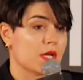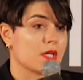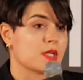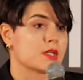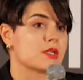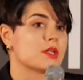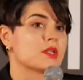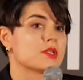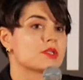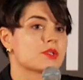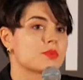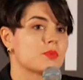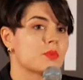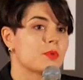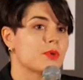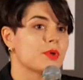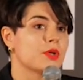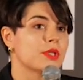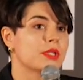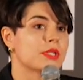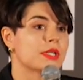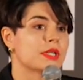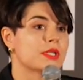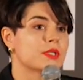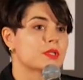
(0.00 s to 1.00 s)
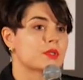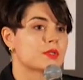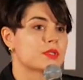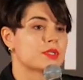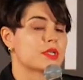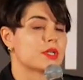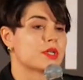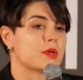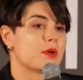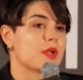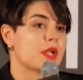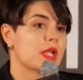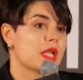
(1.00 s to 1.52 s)
э, свой, да,
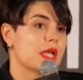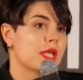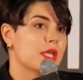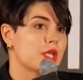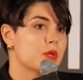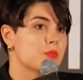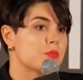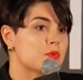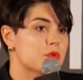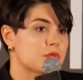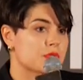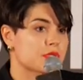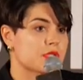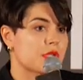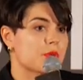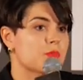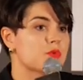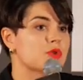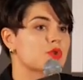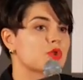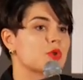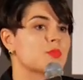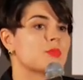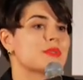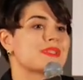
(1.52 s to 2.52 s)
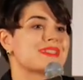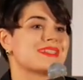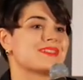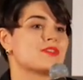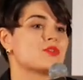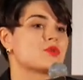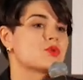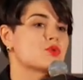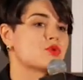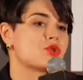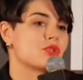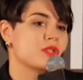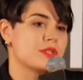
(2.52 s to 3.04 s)
импульс к тому, чтобы
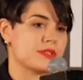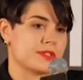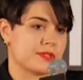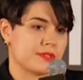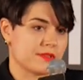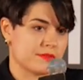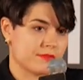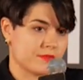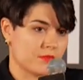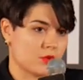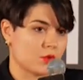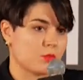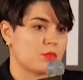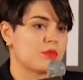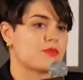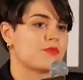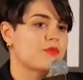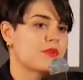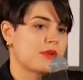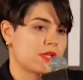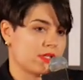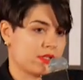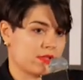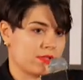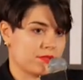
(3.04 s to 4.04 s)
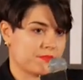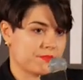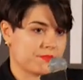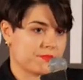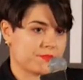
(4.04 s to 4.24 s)
задружить, to be friend.